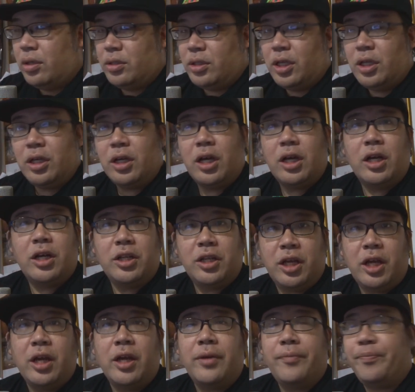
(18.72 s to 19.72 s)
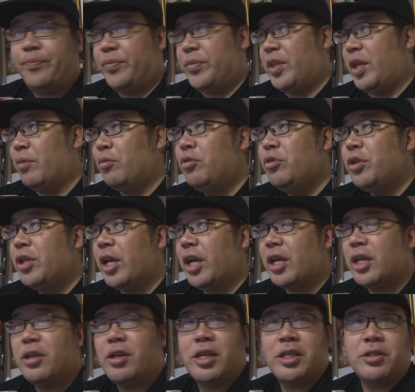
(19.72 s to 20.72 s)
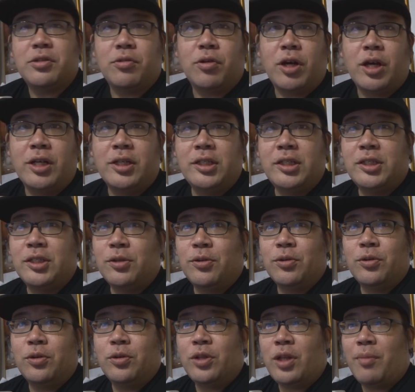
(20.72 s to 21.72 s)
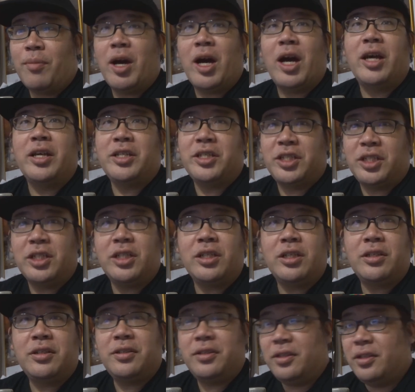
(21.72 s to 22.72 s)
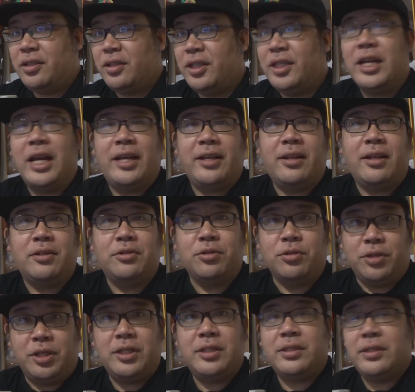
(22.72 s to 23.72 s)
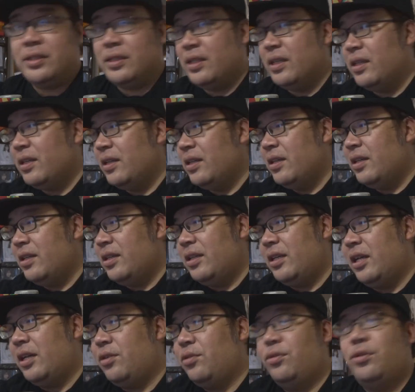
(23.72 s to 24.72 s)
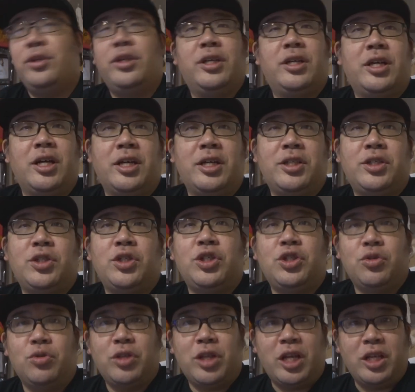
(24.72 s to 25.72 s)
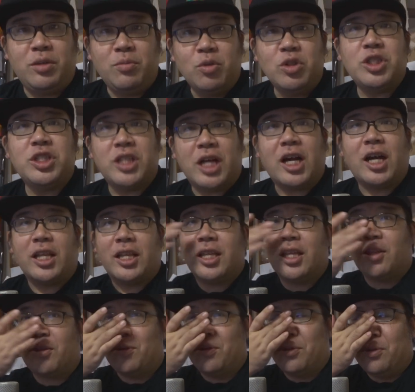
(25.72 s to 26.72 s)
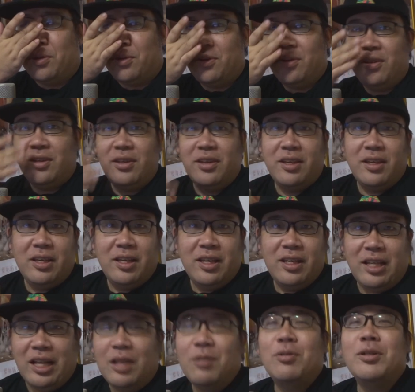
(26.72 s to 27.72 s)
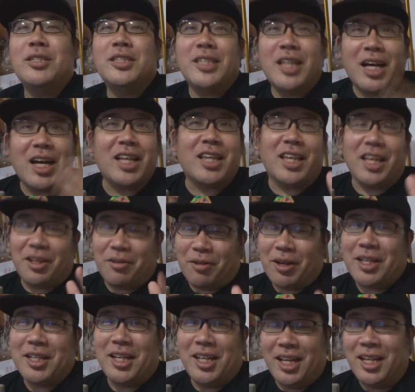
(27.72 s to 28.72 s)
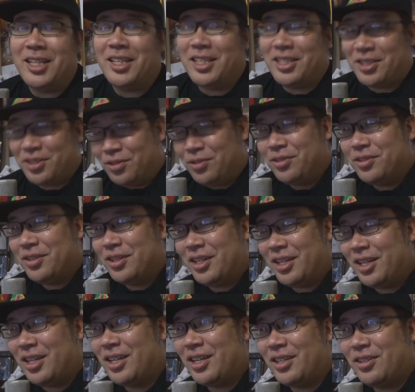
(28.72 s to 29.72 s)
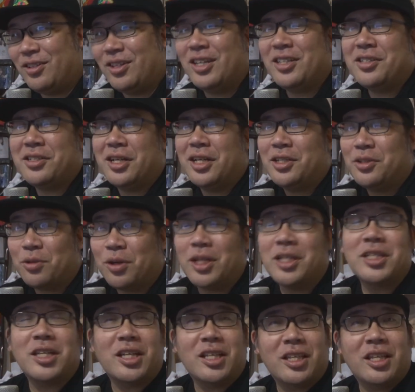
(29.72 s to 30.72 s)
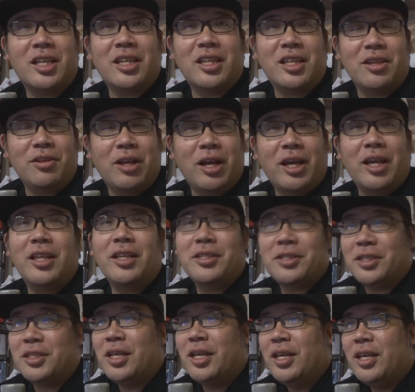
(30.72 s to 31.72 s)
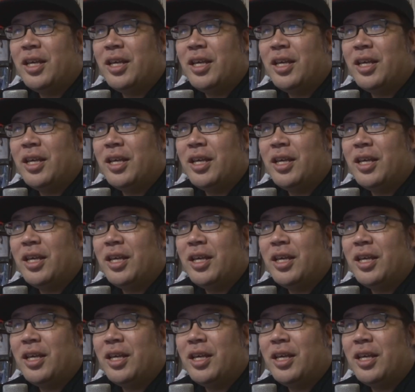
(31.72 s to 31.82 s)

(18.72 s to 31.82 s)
前回がね、ダブル欅フェスの感想生配信以来だそうです。約1ヶ月以上何もしなかったと。何もしなかったってわけじゃないんですよ。え9月が忙しかったっていうだけです。